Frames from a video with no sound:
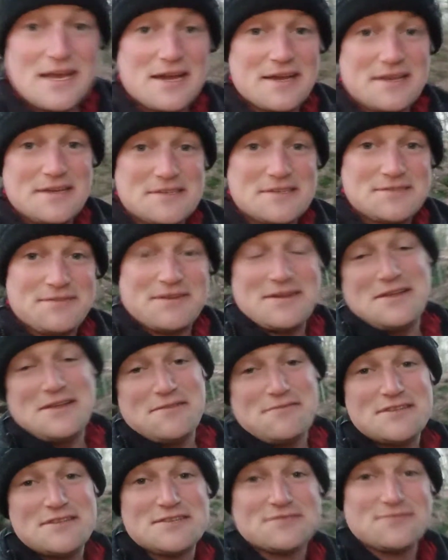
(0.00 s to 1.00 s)
ist, wenn
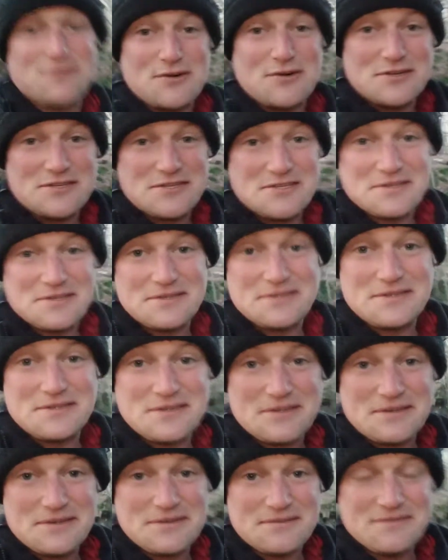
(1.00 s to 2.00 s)
ihr wissen wollt,
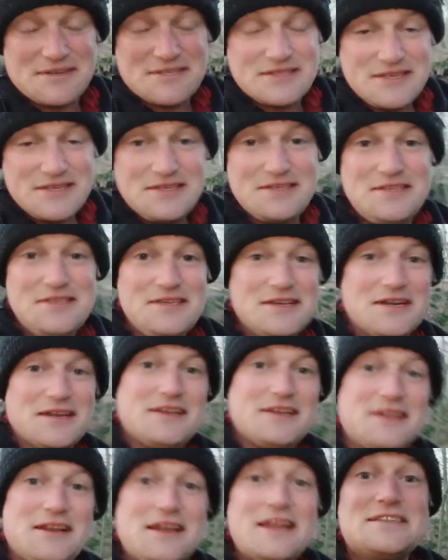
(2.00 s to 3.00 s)
was ich hier
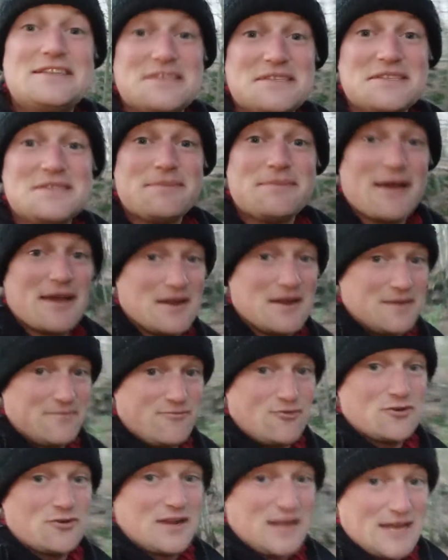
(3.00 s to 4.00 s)
in den letzten zweieinhalb
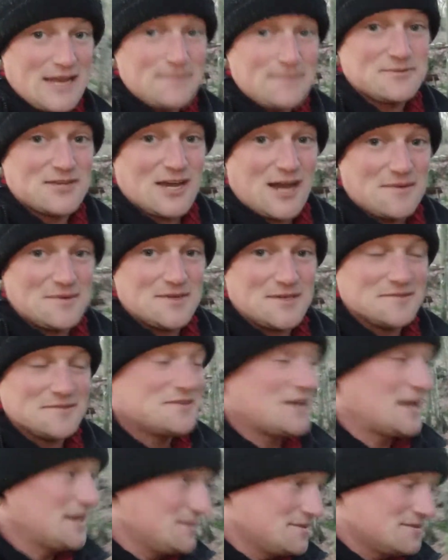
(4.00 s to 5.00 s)
Wochen erlebt habe,
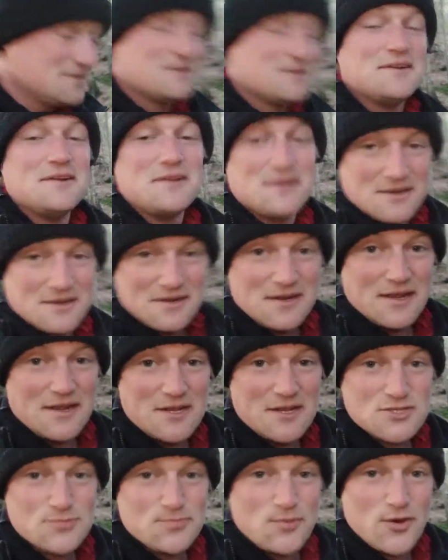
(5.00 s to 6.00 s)
denn
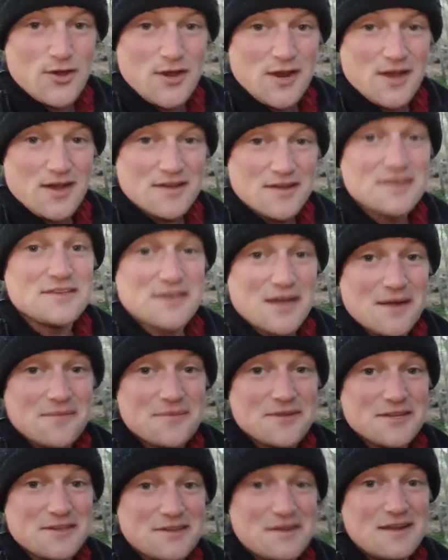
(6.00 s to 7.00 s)
Kleiner Spoiler, ich
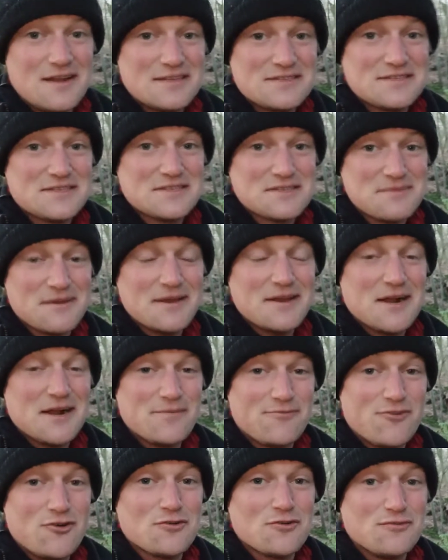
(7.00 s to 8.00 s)
habe hier die letzten
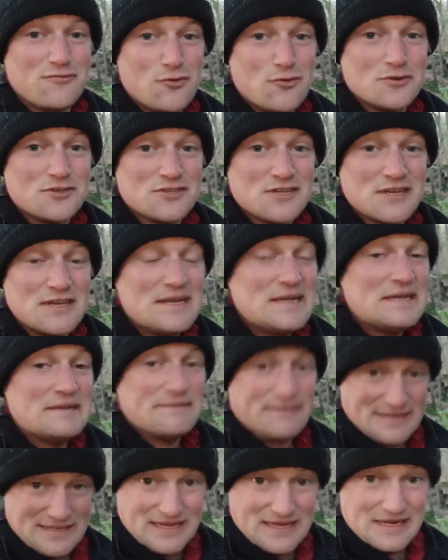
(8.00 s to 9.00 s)
zweieinhalb Wochen gewohnt.
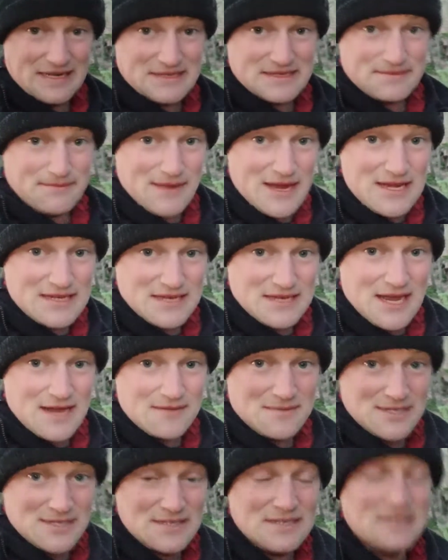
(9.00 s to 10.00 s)
Was ich alles gemacht
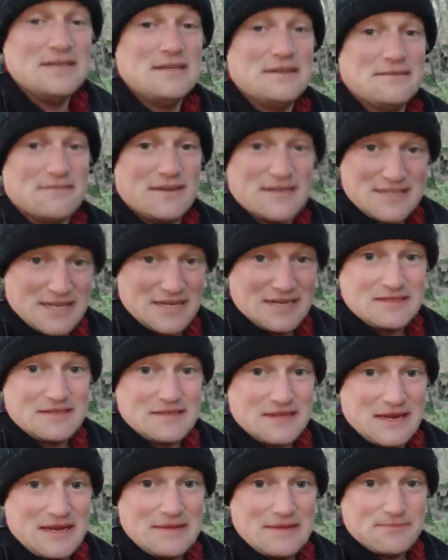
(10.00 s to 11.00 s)
habe, was ich alles
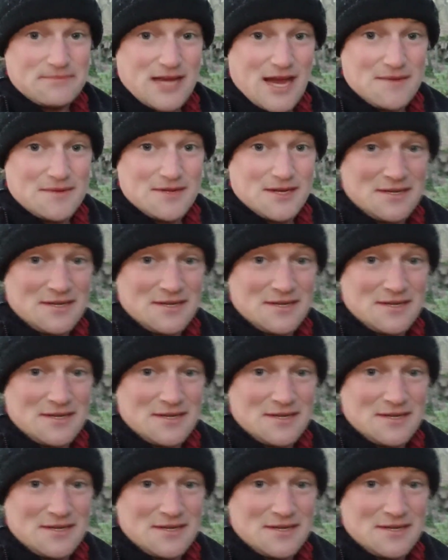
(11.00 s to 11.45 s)
erlebt habe,